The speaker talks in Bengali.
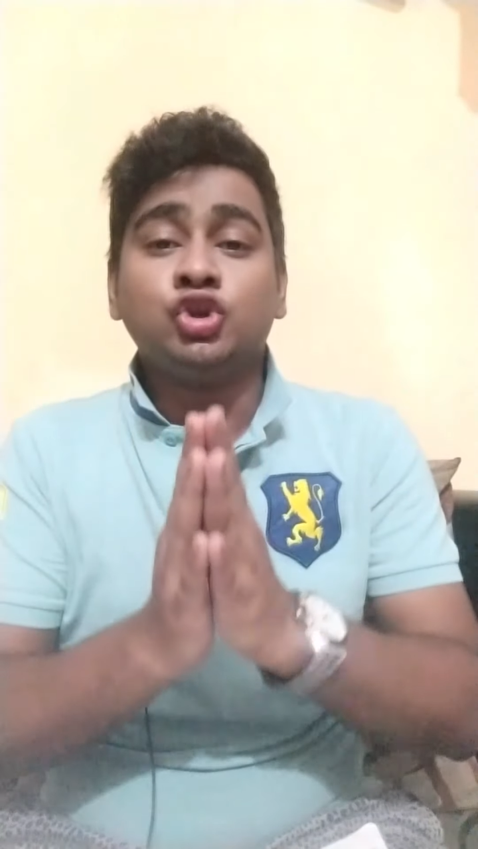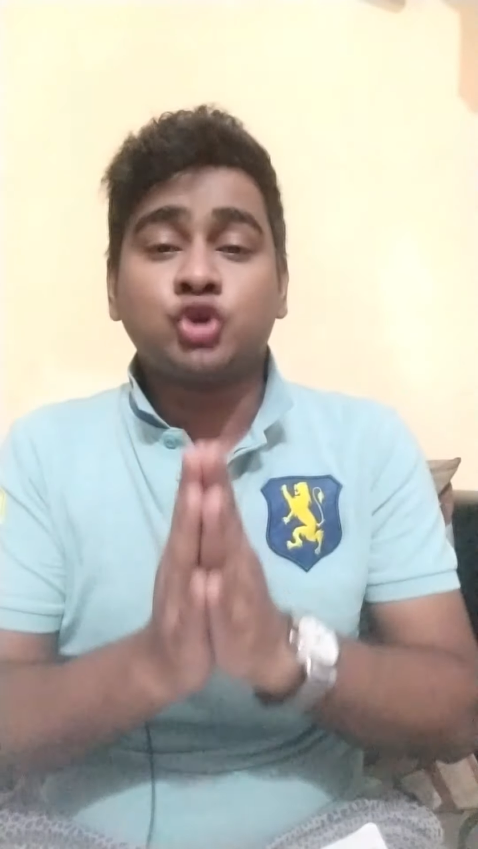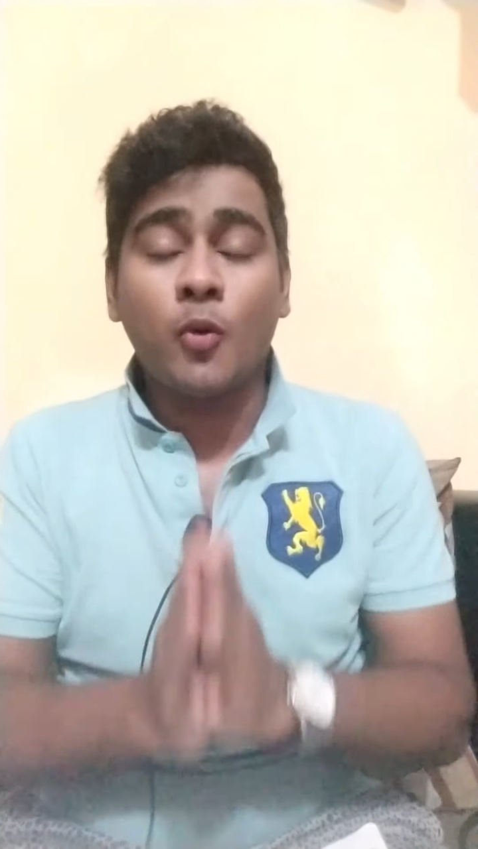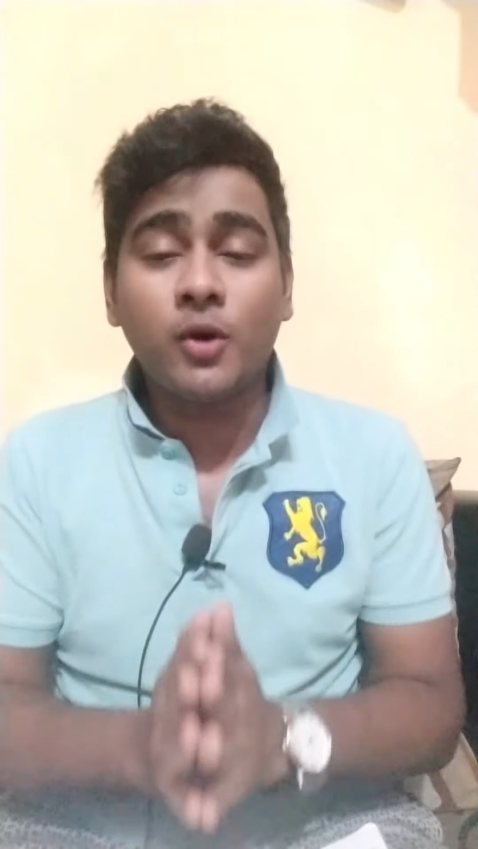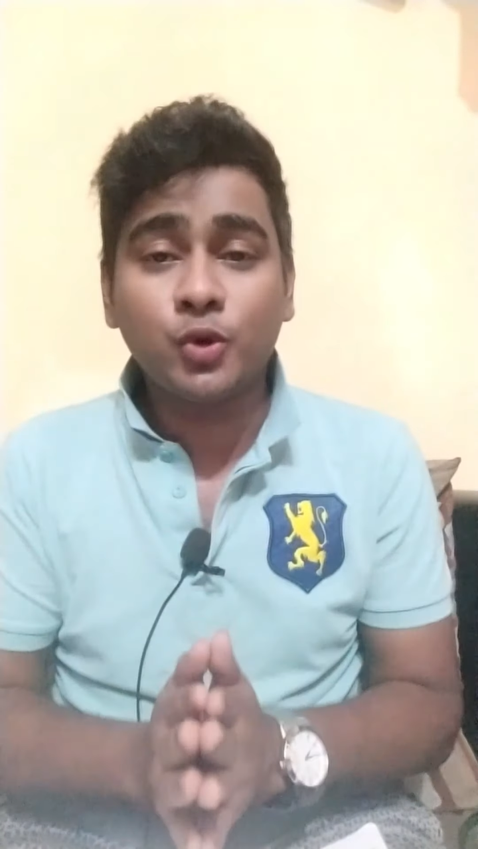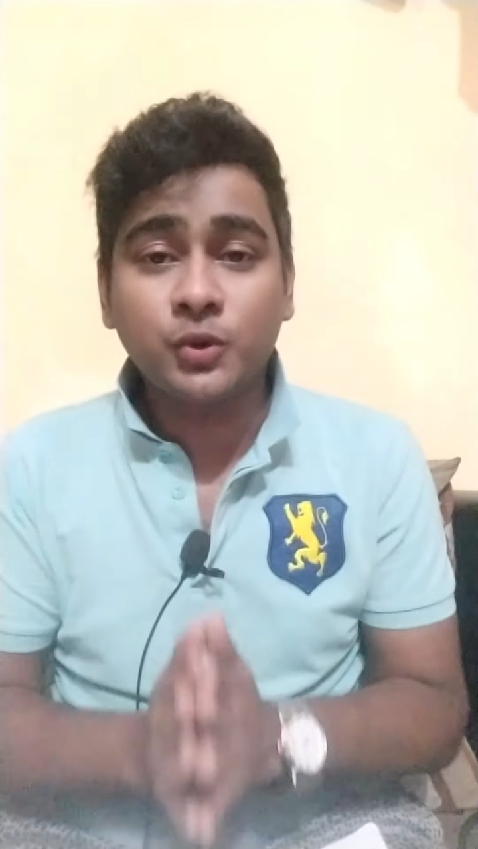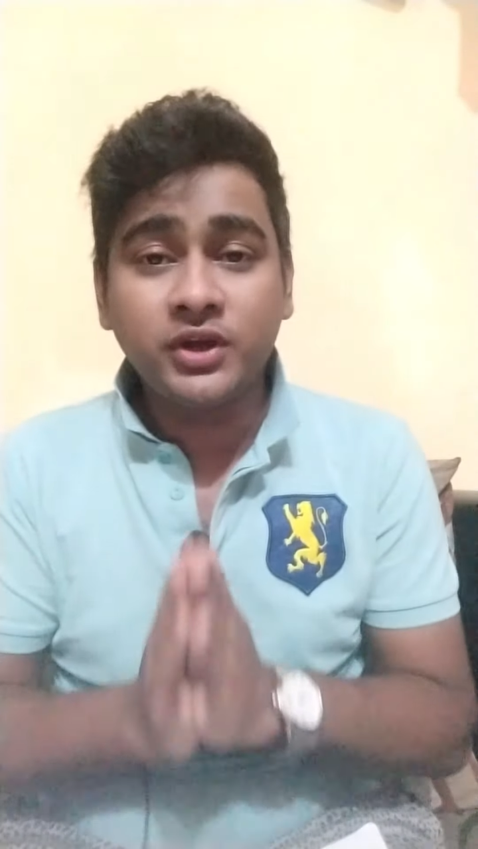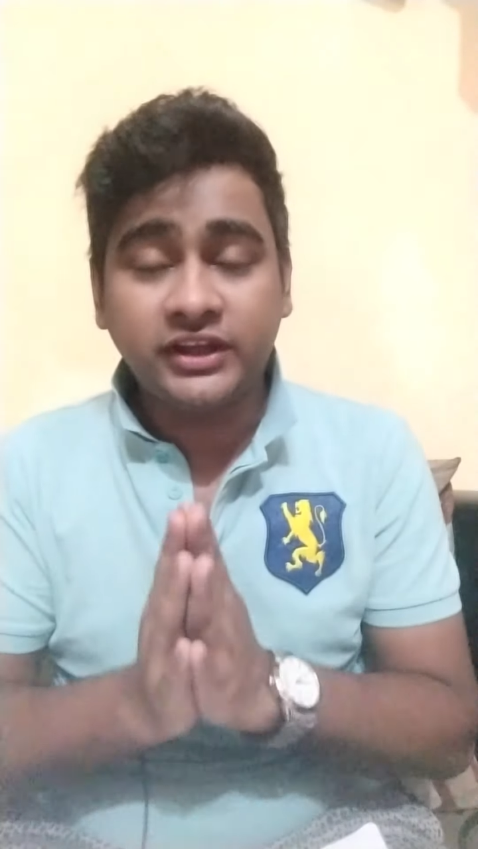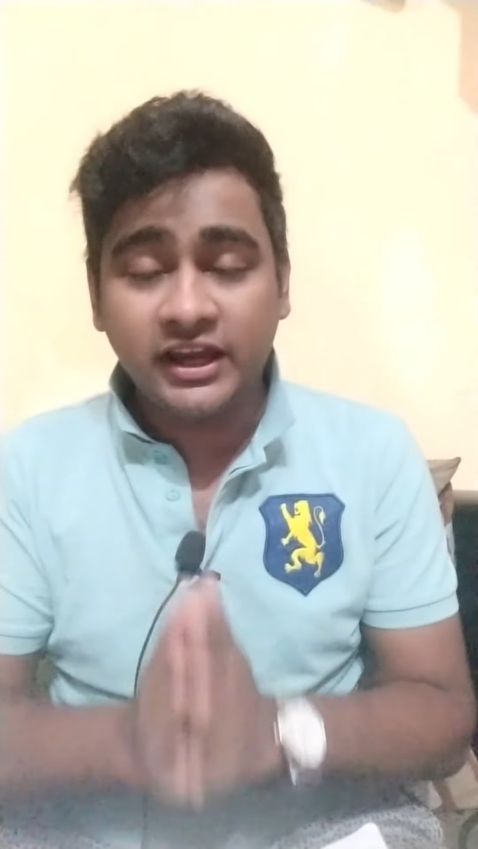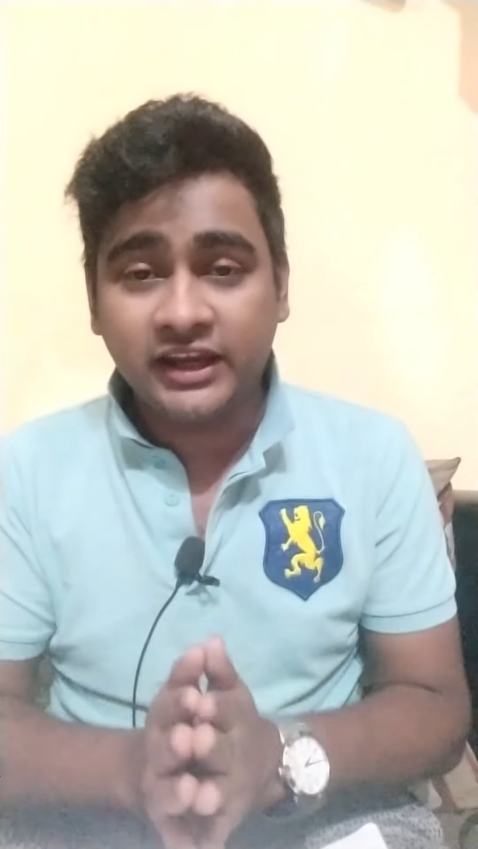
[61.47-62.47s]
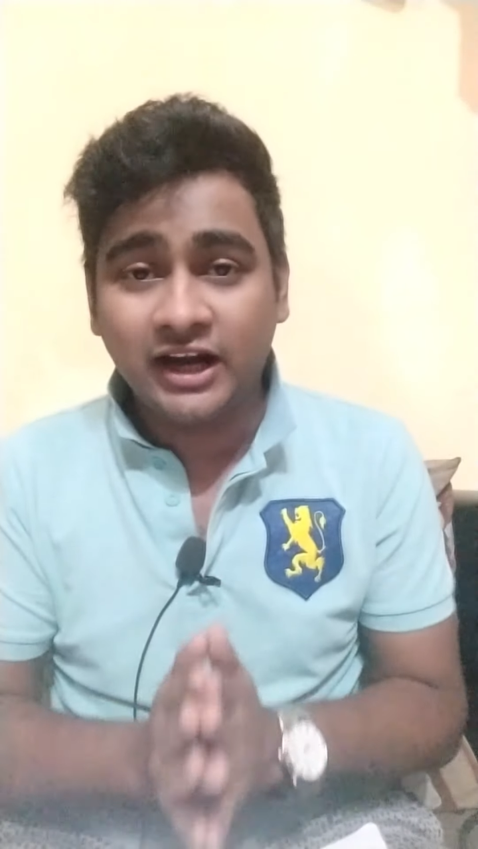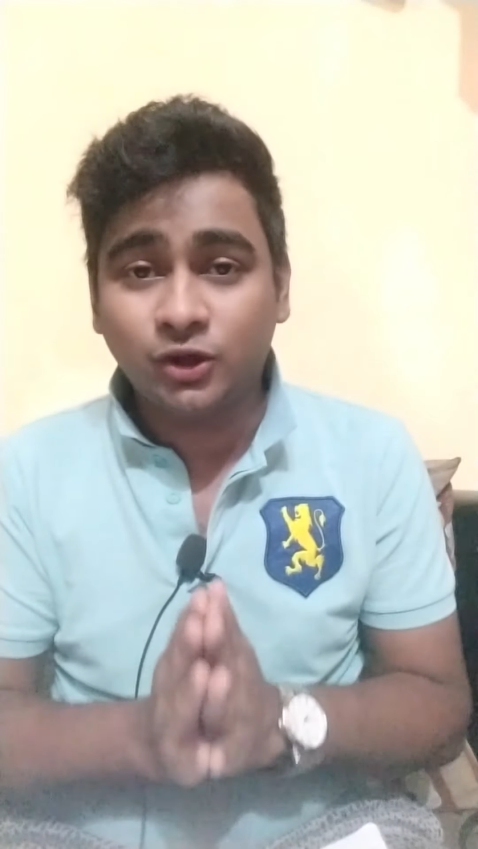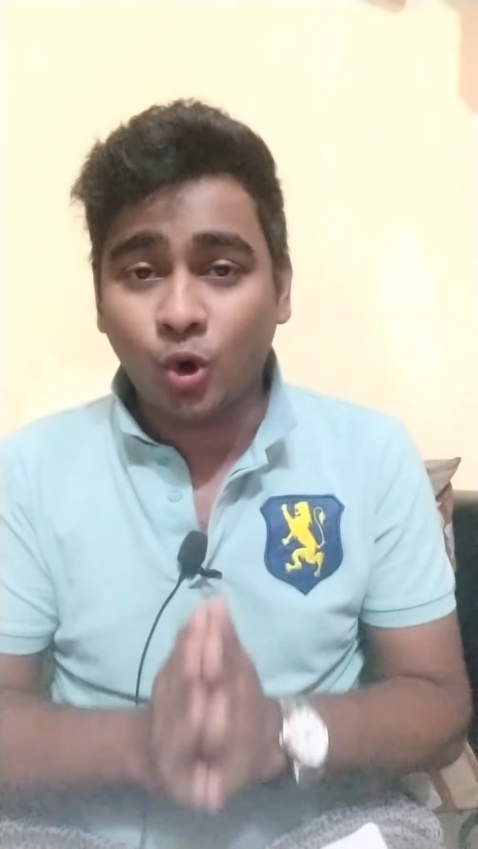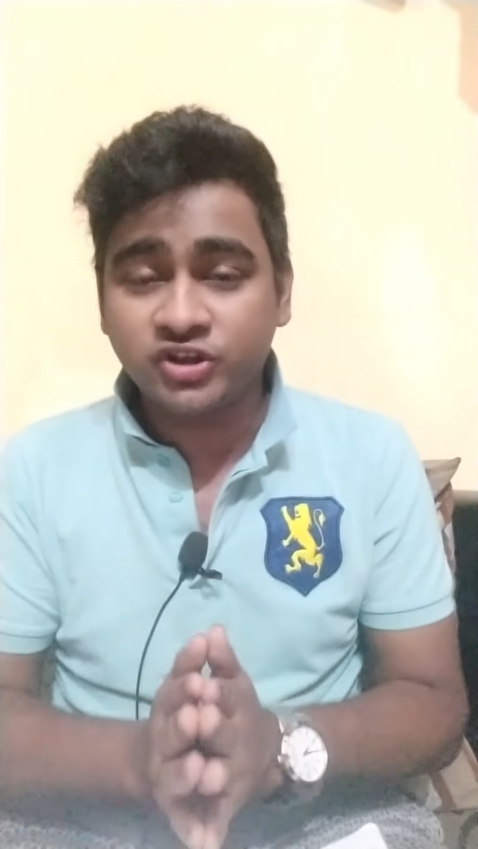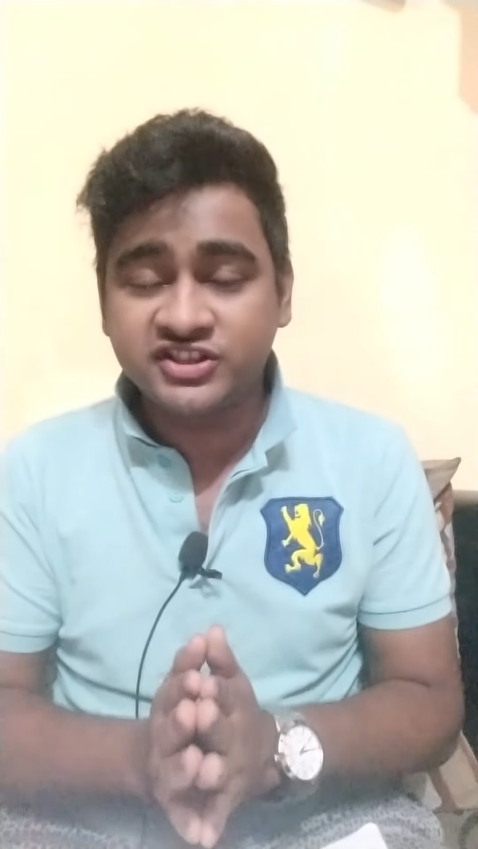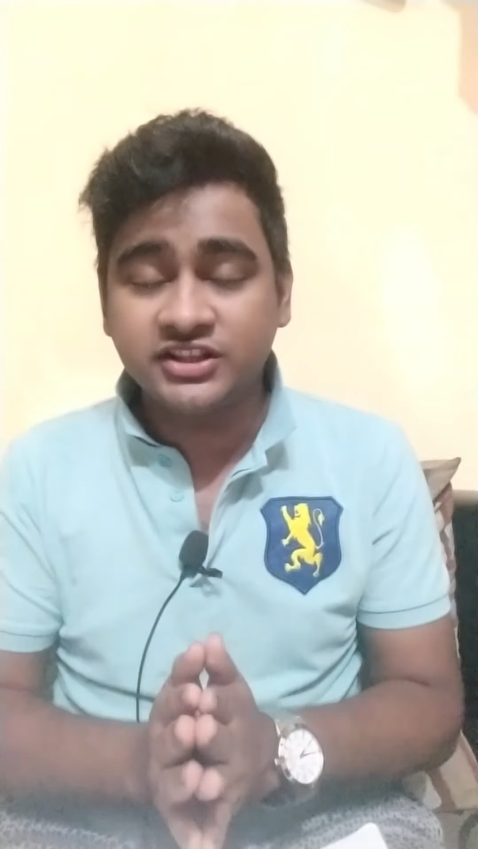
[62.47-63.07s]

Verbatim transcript: সবার প্রথমে কেকেআর টস